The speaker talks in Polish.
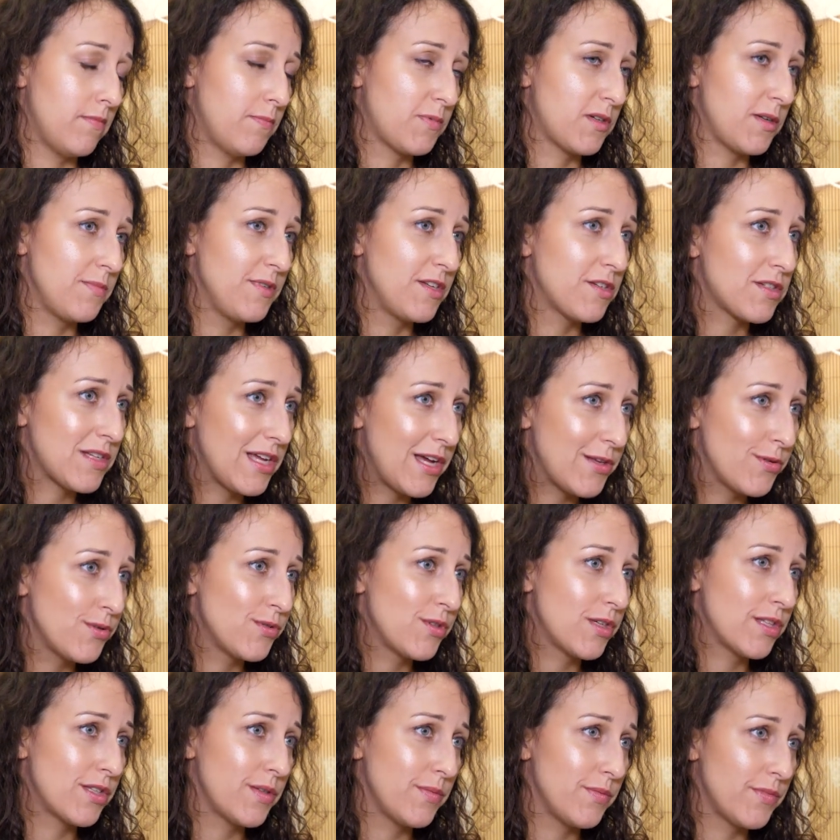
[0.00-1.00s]

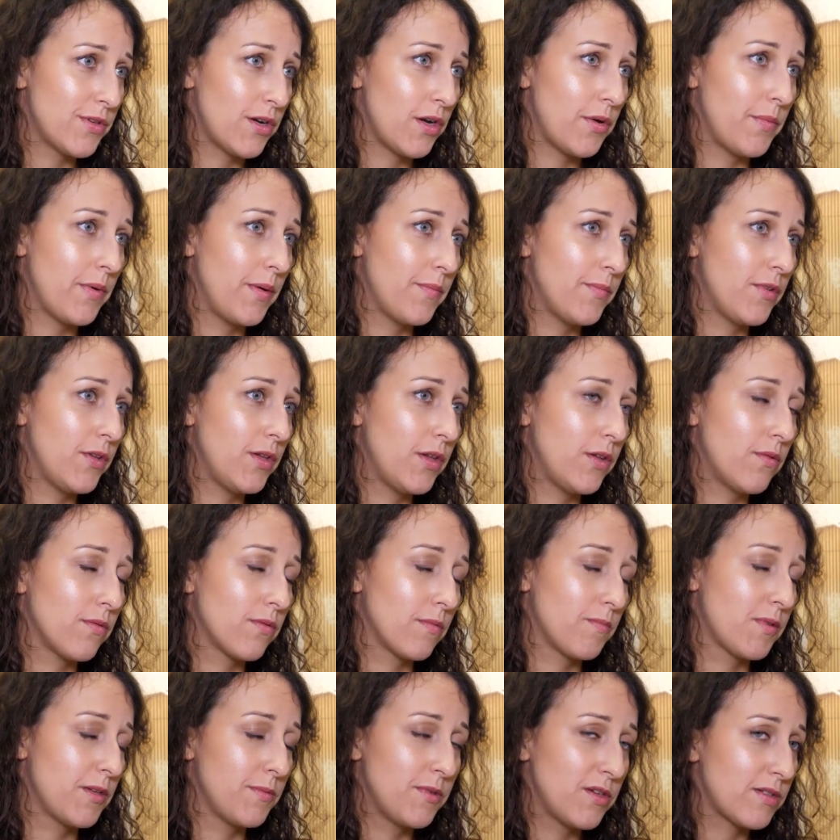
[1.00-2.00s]
przemieszczaniu się tym drobiem, no i
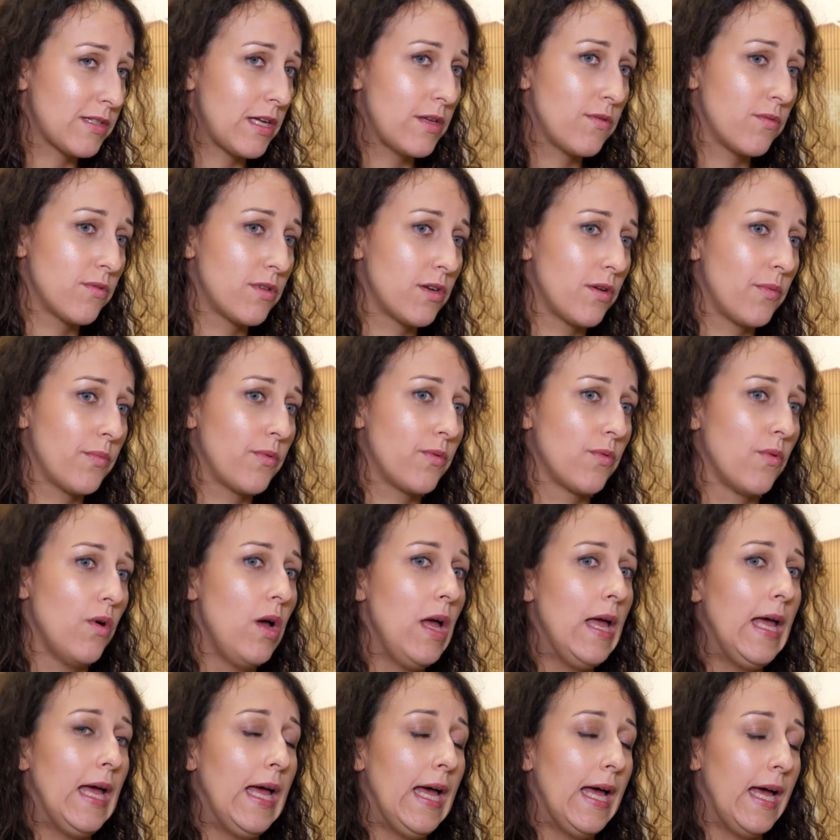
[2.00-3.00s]
tu, przemieszczaniu drobiu
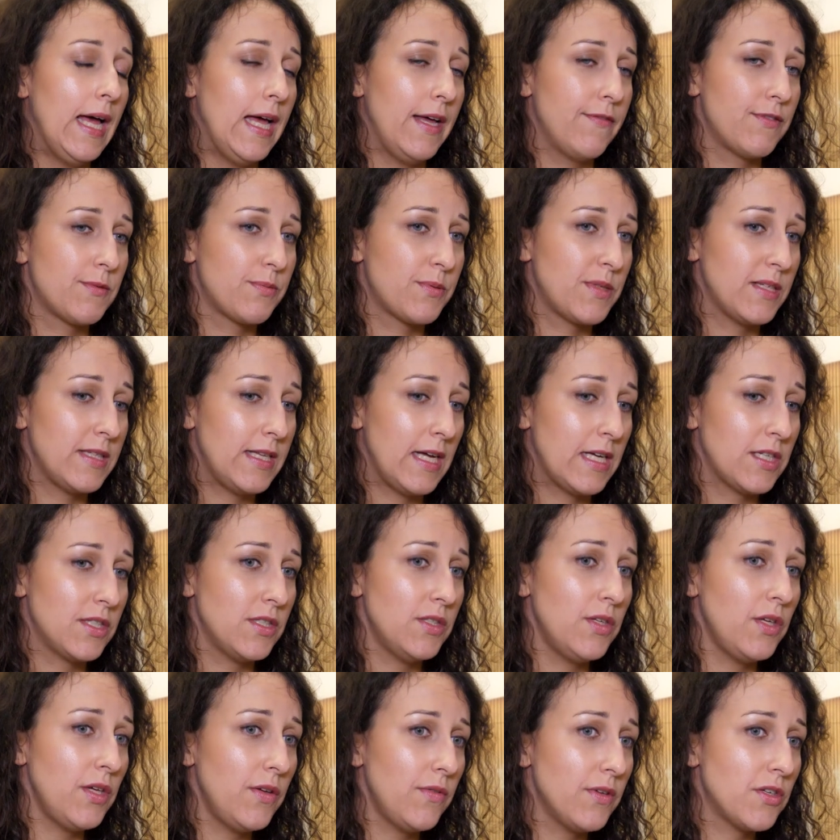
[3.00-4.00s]
e, w
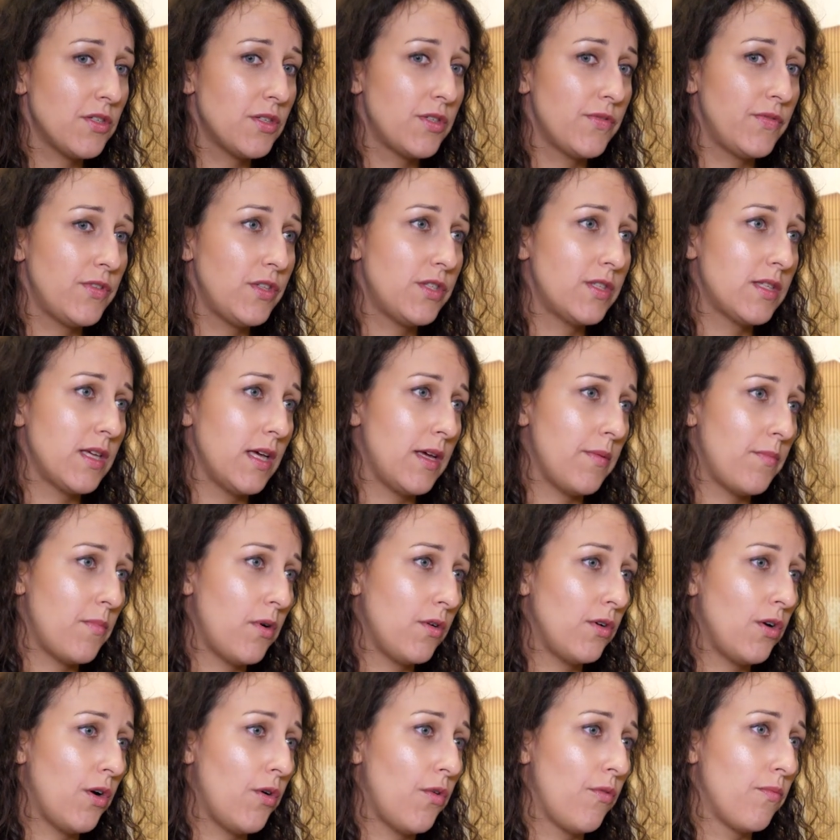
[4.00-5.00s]
sprzedaży, no i rzeczywiście
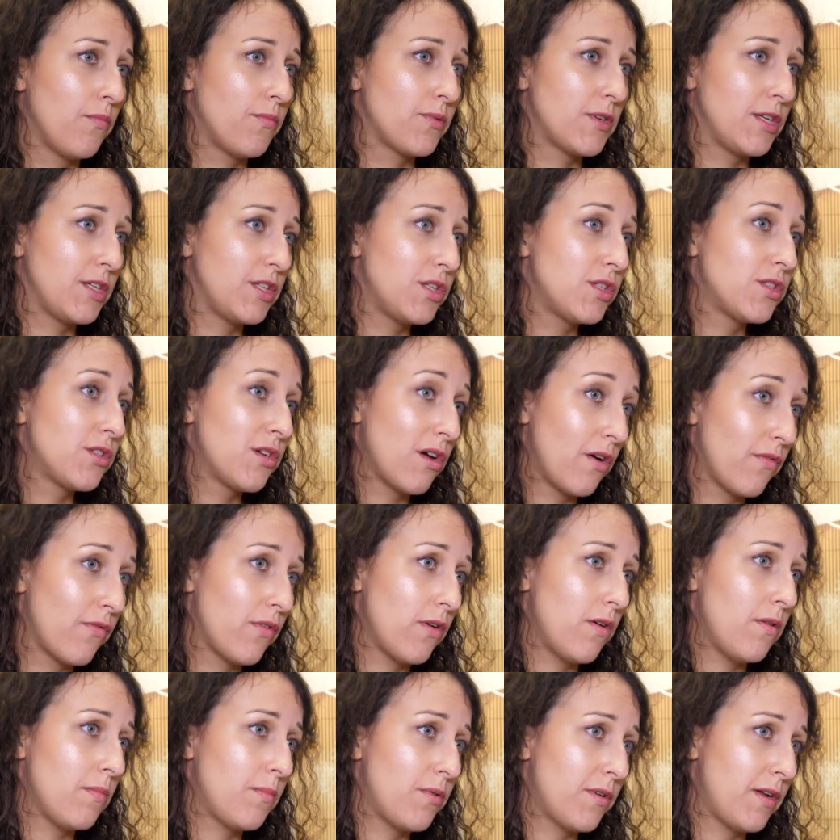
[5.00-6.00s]
mogą
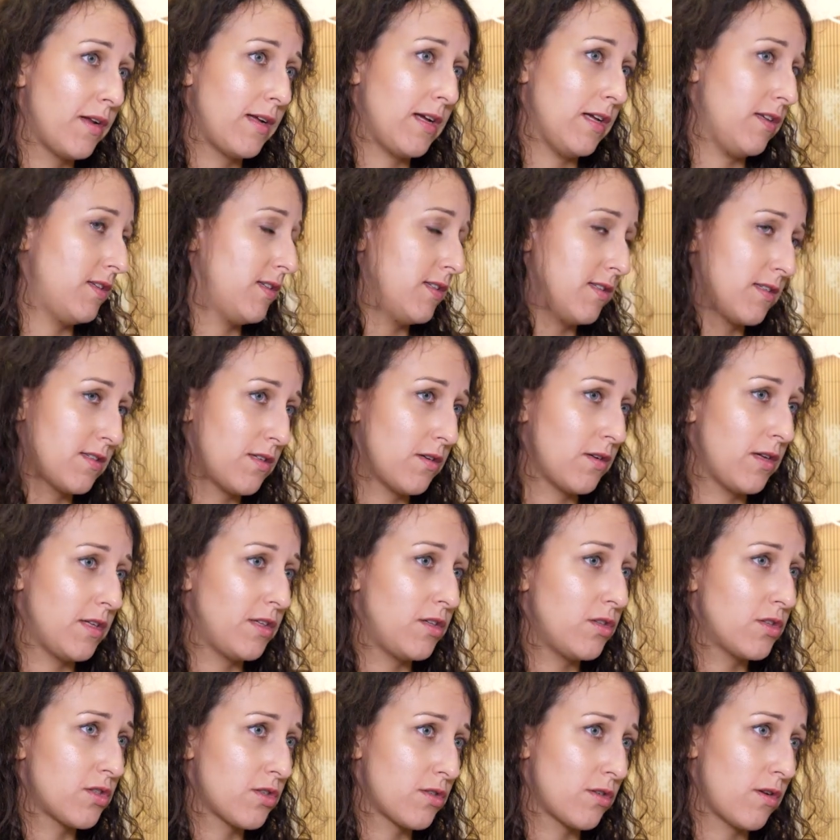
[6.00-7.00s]
przejściowo borykać się z
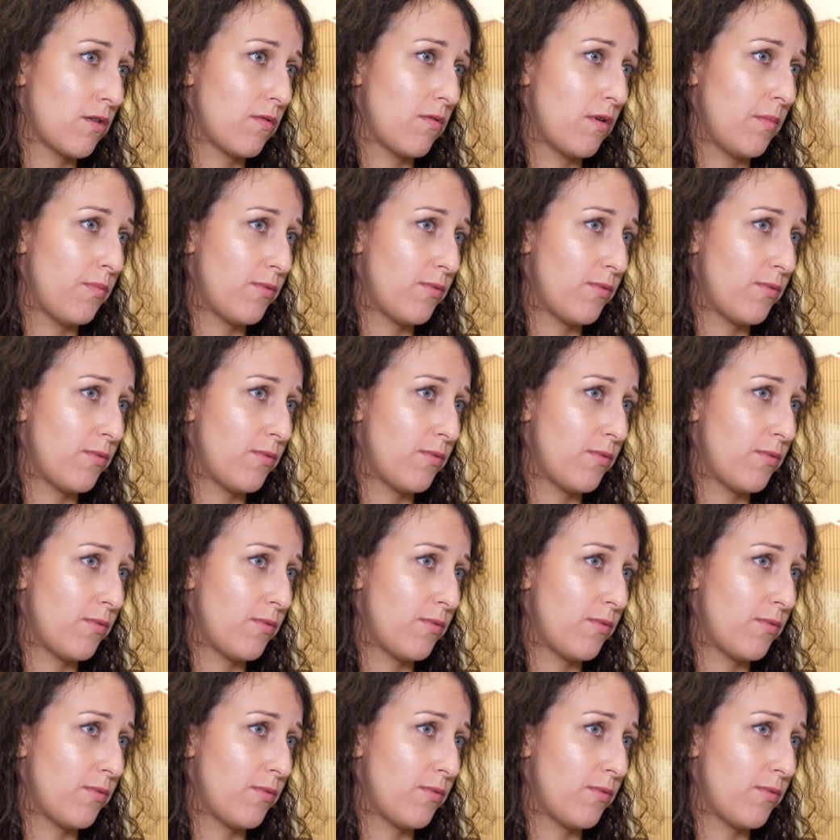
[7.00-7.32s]
trochę niższą